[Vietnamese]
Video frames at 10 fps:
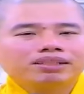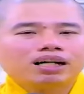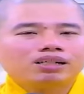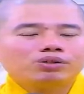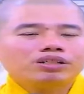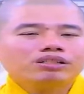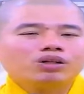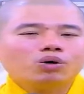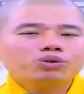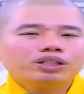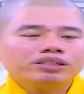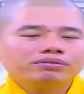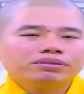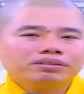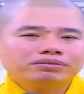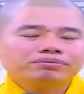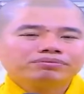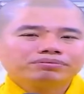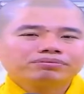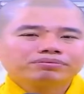Thời của chư tổ sư mà
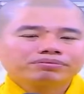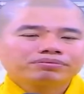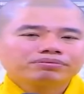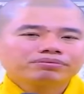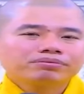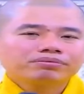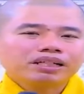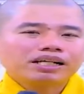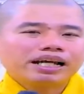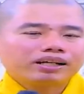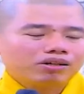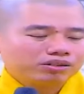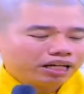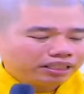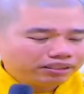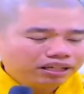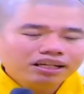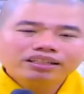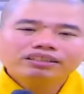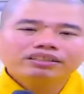Các ngài còn tại
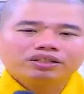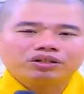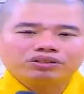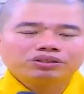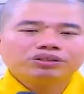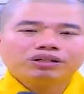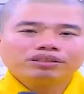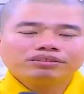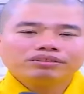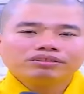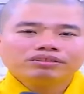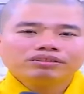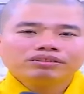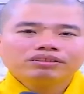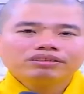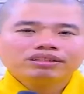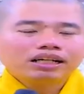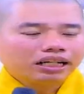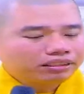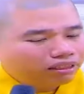thế thì còn tương đối
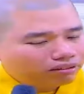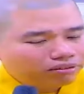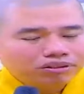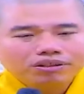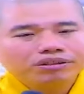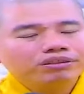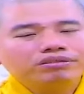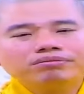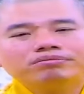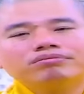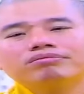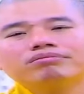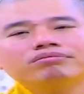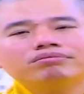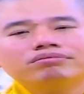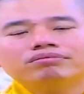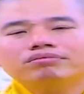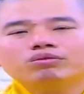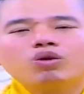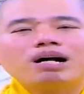Các ngài tịch rồi
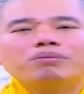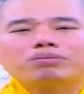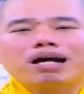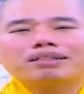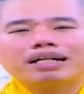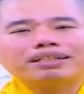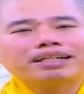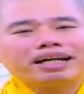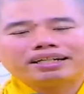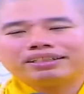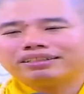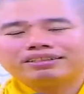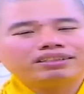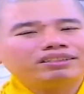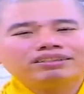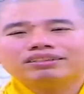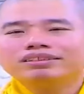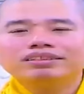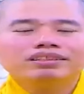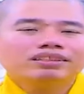Qua một đời các ngài thì
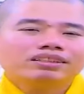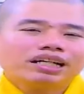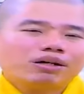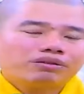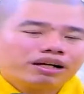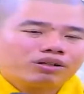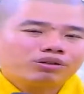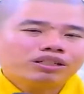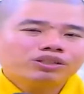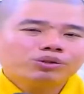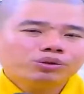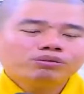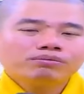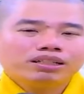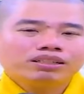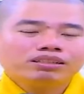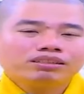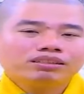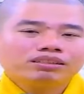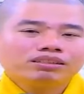Đạo tràng còn đi xuống mà
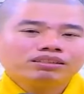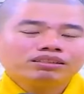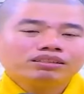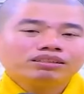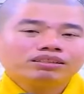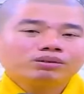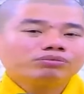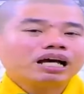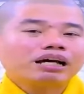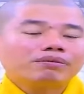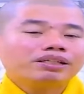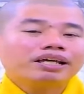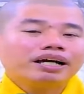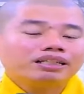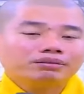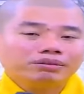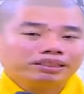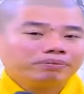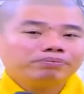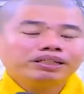Chúng ta bây giờ mà
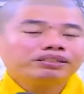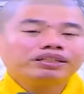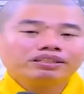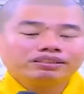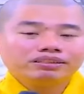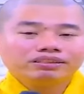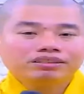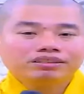chấp nhất gì